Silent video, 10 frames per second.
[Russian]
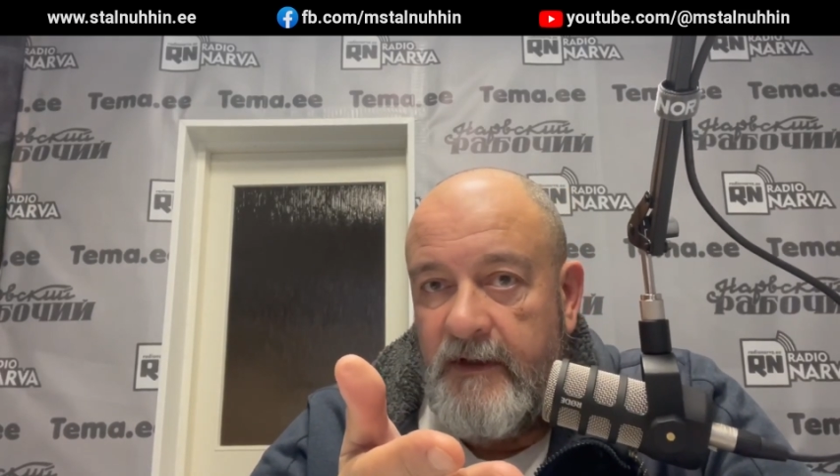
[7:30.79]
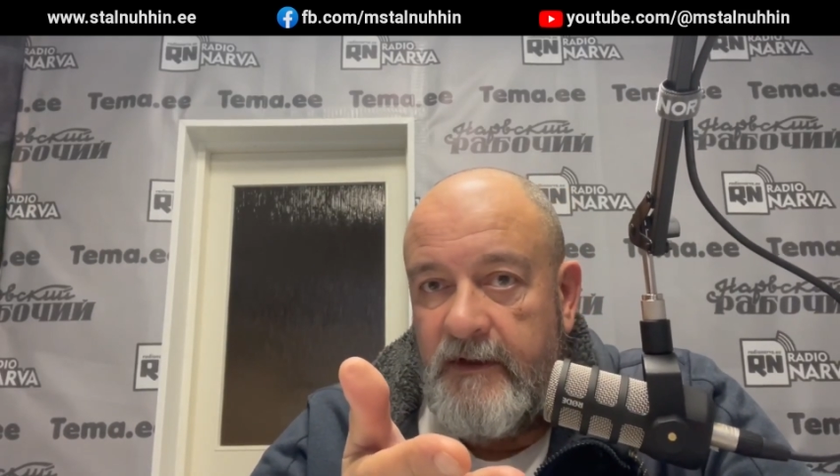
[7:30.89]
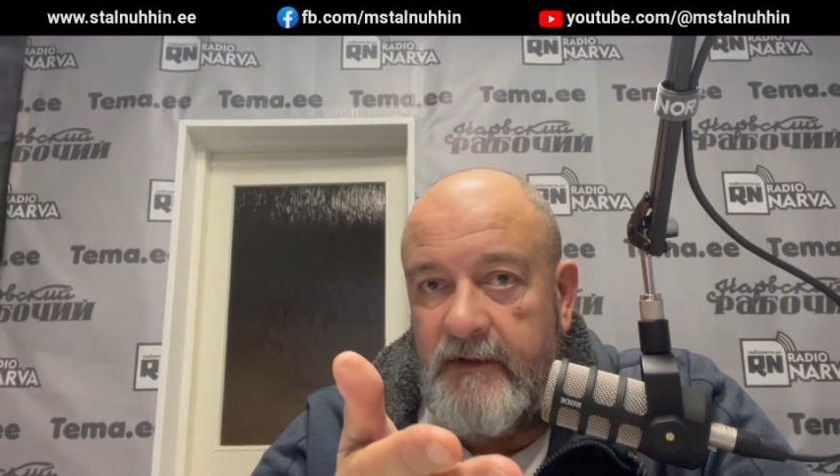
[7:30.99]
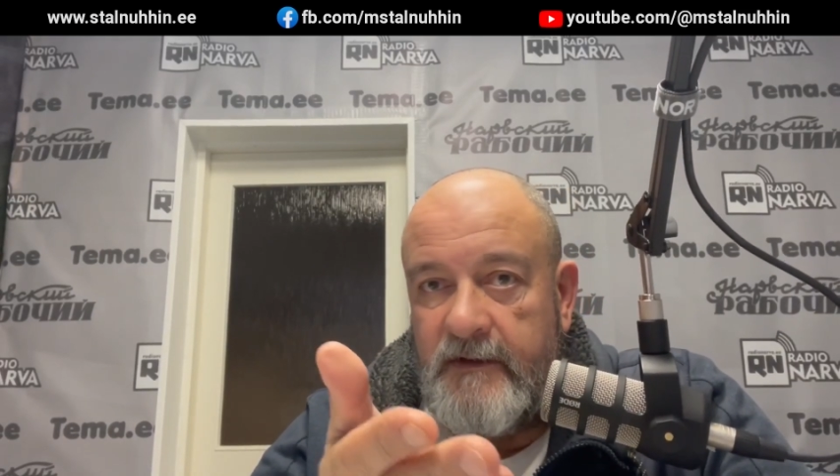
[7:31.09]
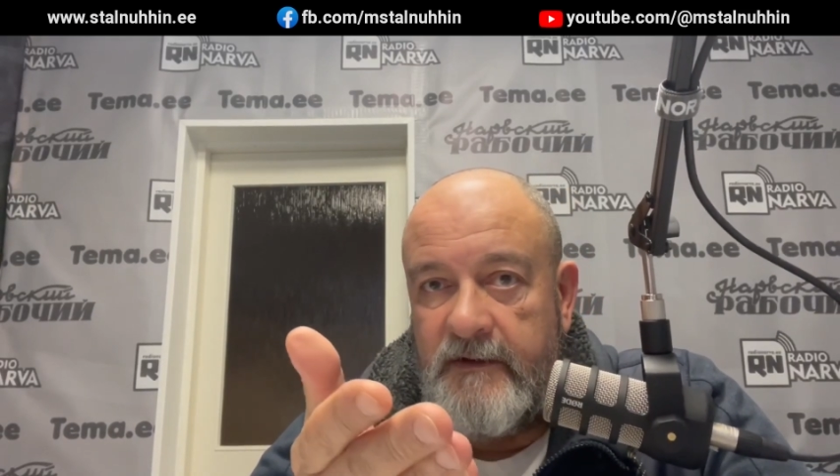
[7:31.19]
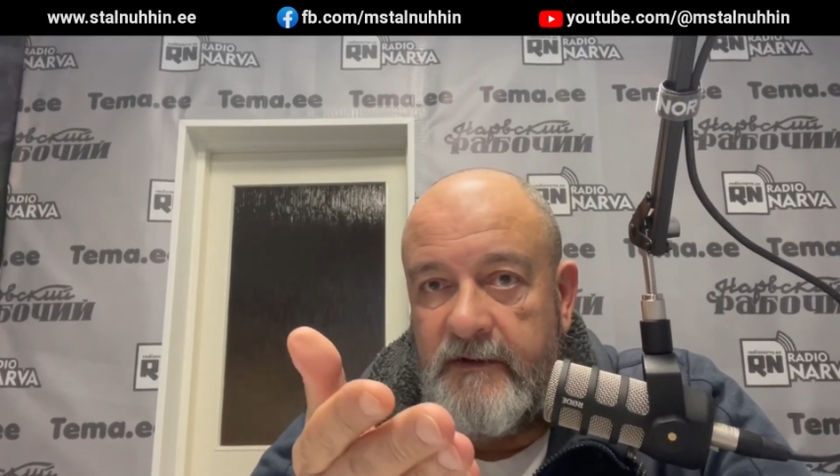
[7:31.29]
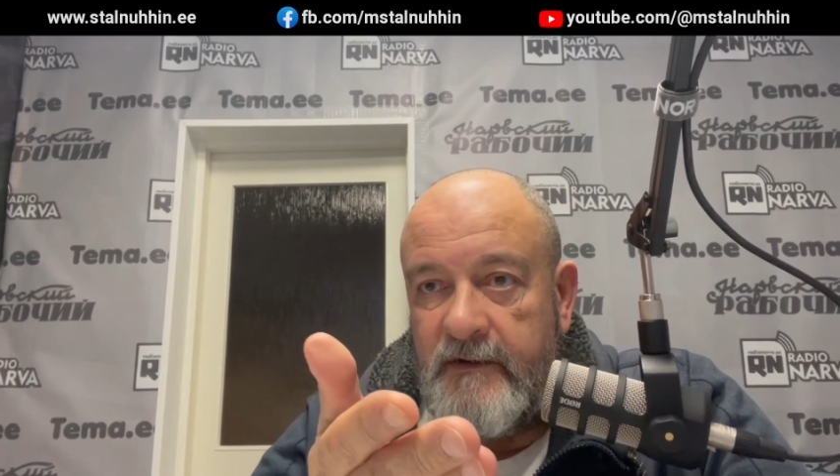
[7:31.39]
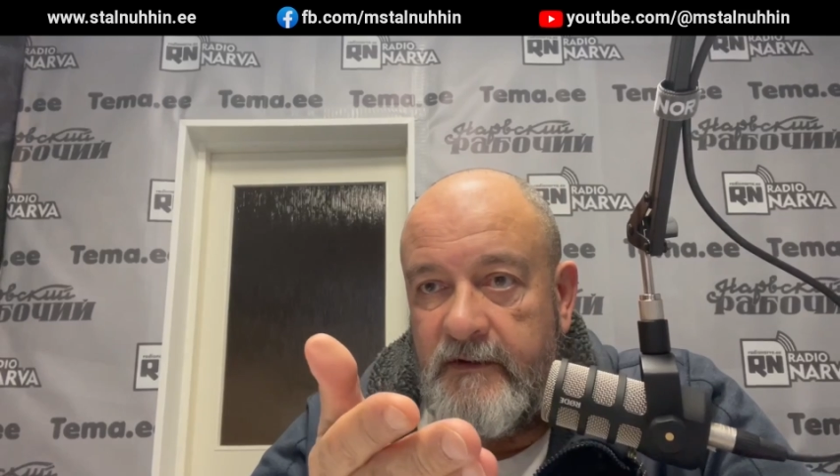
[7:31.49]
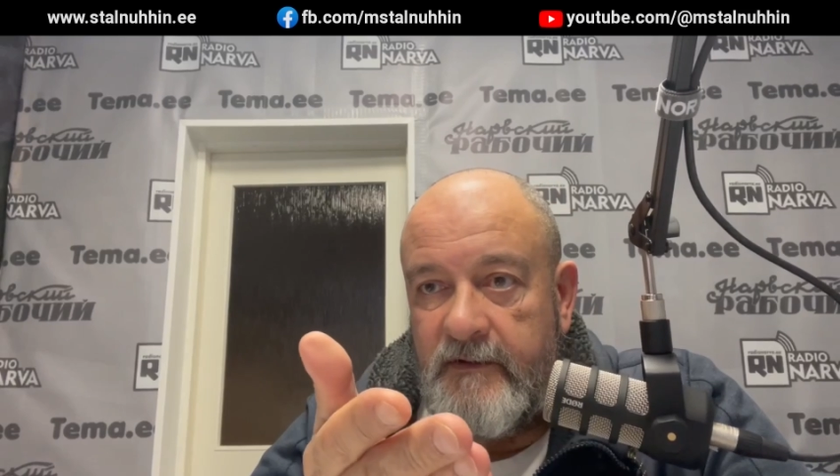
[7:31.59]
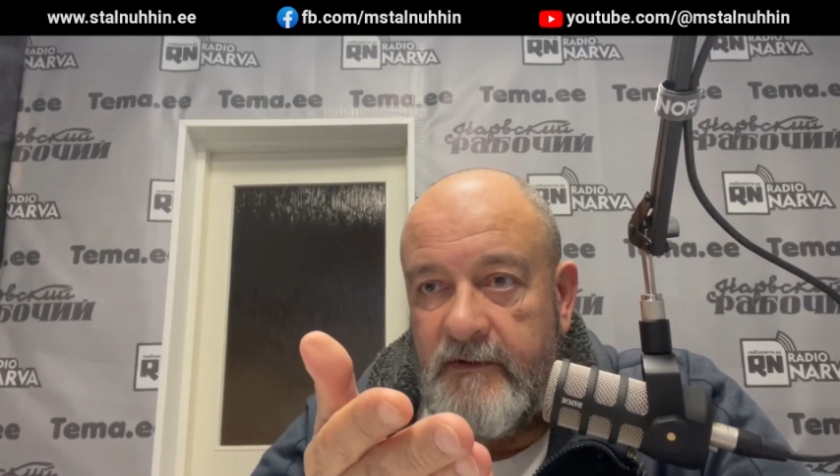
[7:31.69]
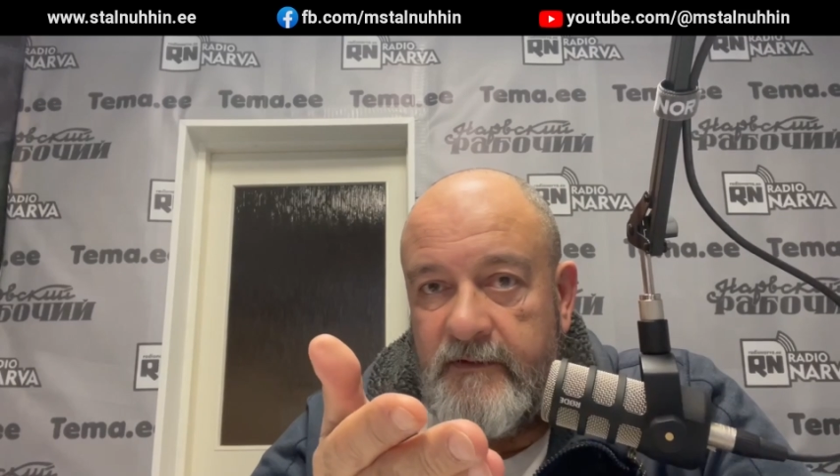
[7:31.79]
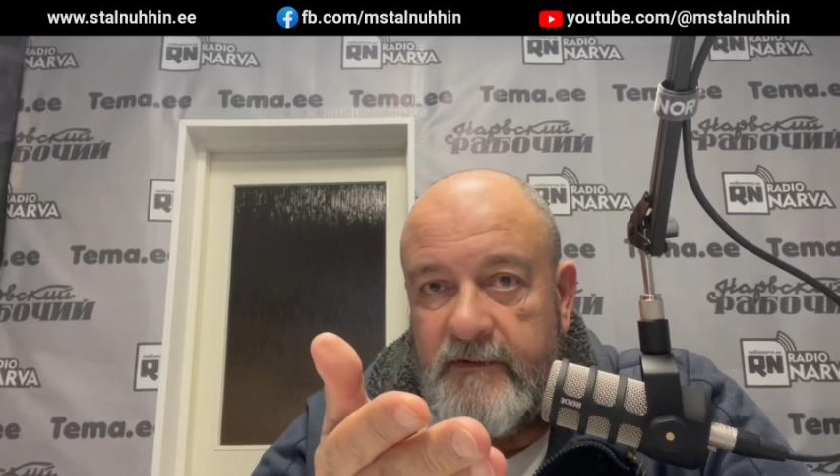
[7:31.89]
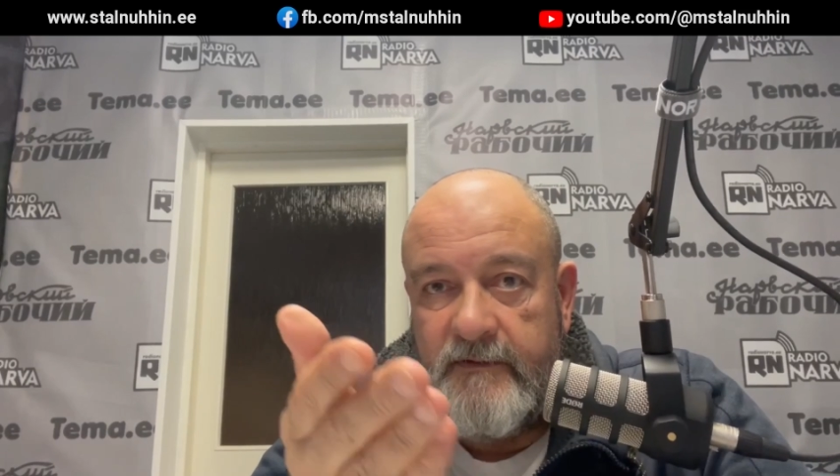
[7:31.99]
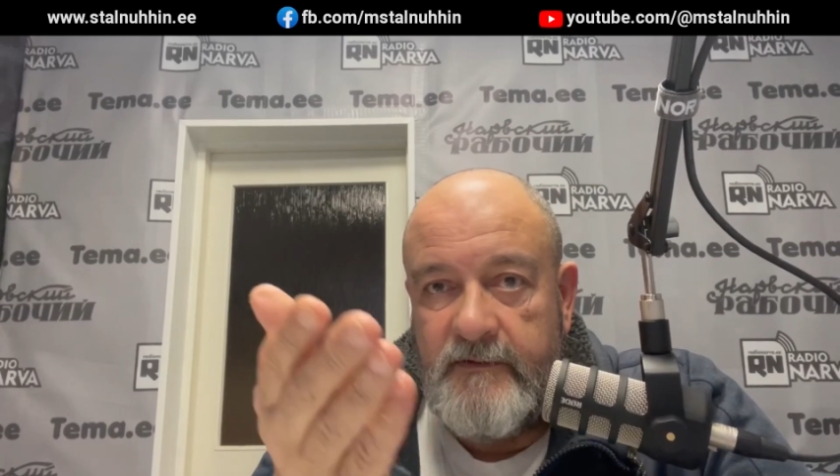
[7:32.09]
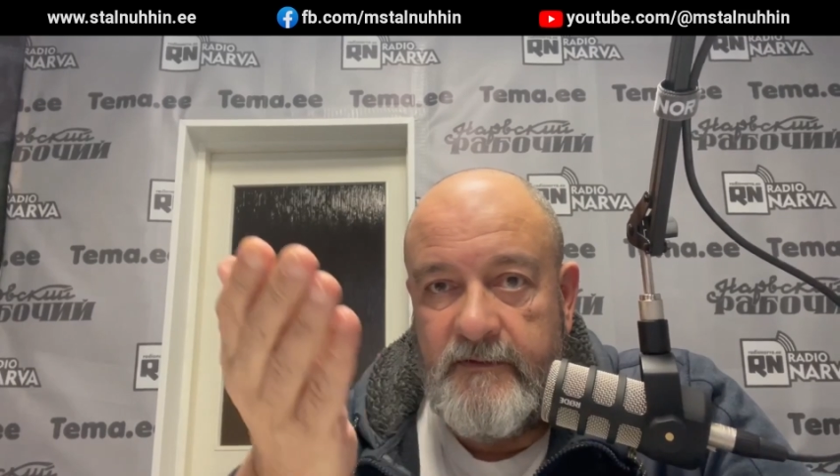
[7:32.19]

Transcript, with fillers: э,